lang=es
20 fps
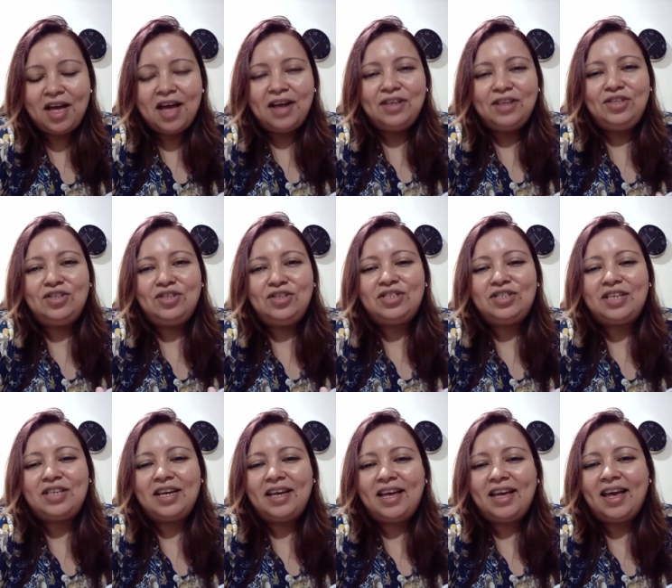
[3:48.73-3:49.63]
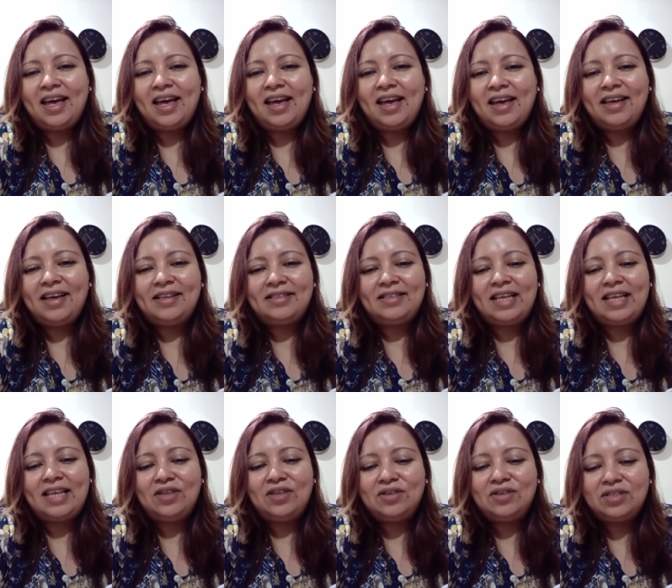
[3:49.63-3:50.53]
Yo sé que
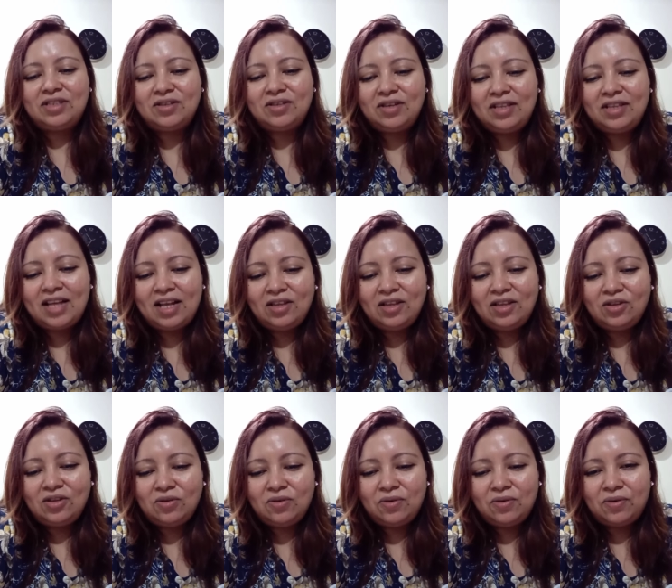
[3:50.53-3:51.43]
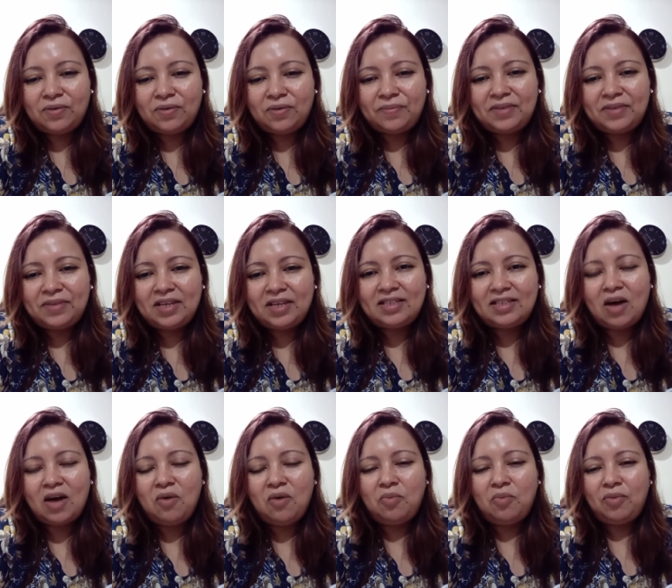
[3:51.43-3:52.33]
este no estoy dando
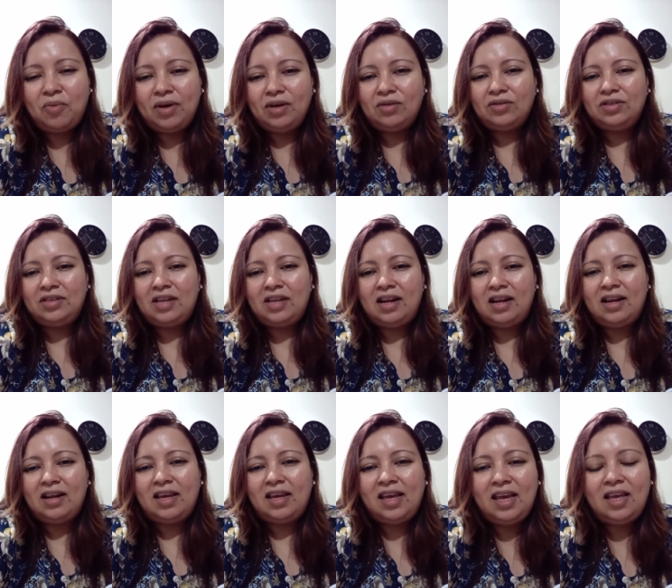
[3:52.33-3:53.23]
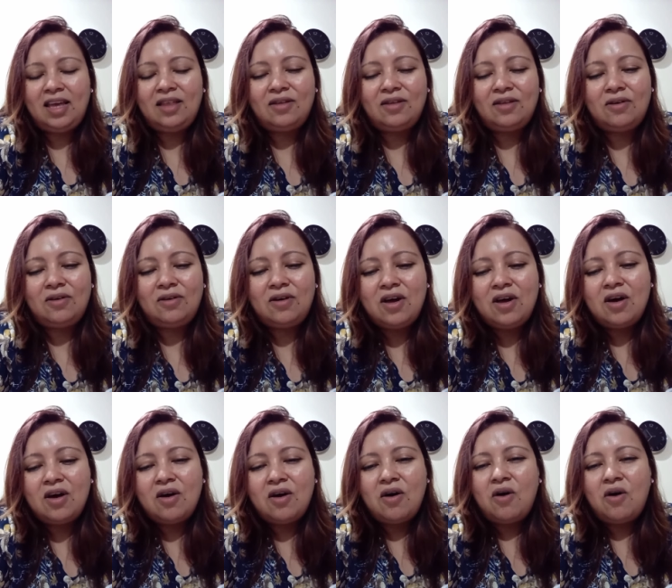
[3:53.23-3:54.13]
quizás un buen contenido
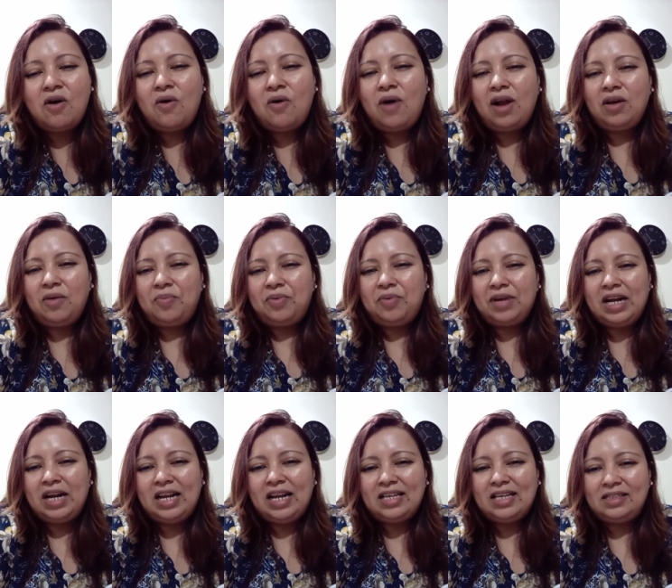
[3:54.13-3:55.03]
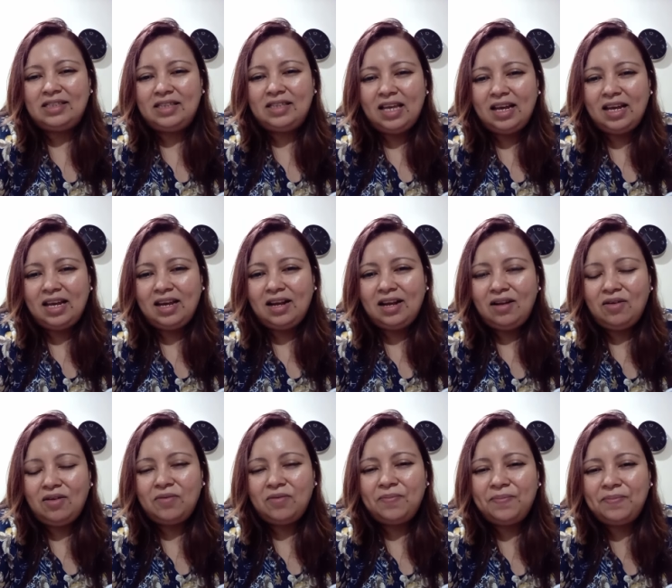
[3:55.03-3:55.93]
o algo por el
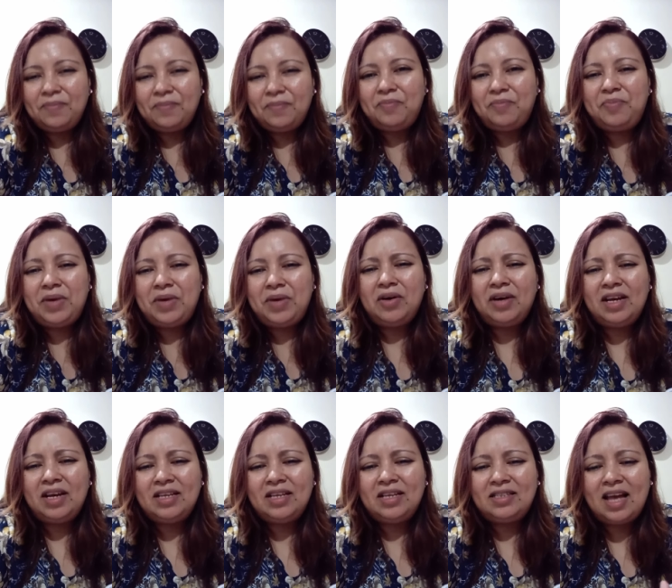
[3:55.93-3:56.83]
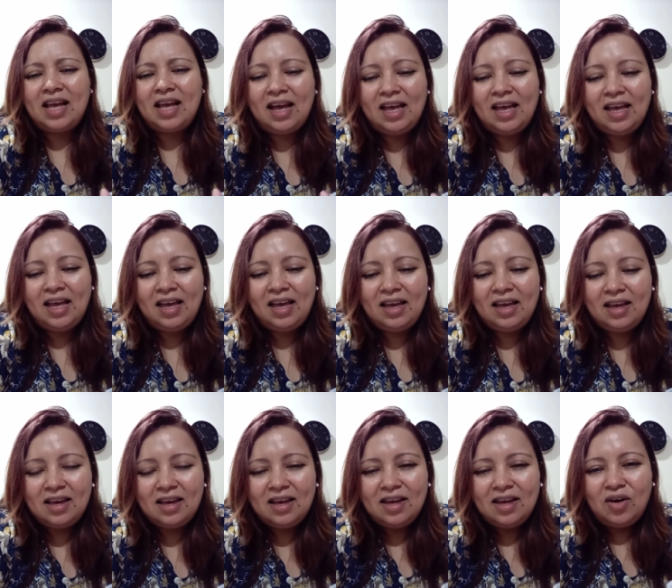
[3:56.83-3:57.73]
estilo, pero aunque sea ahí
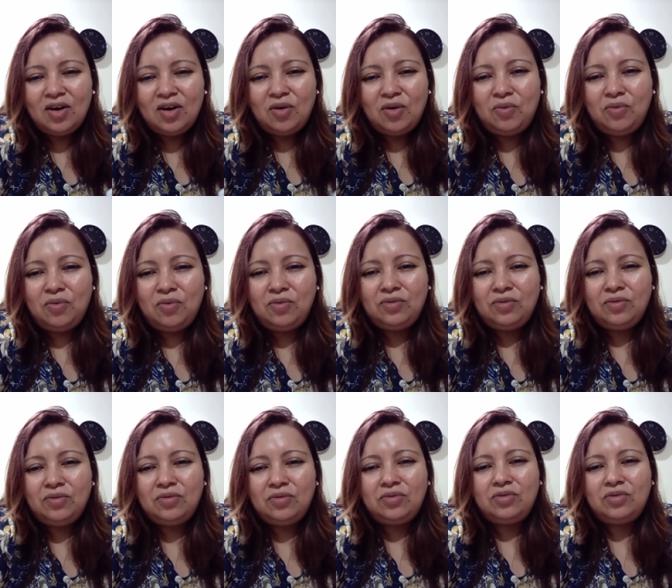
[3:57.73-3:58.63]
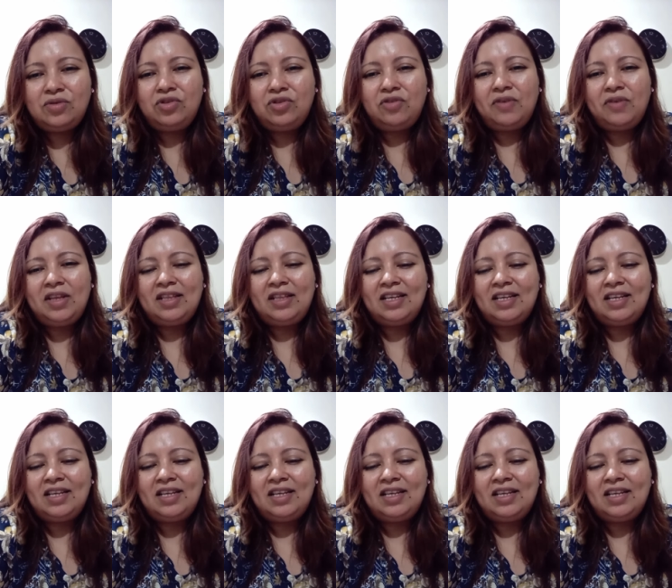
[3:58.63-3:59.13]
unos 90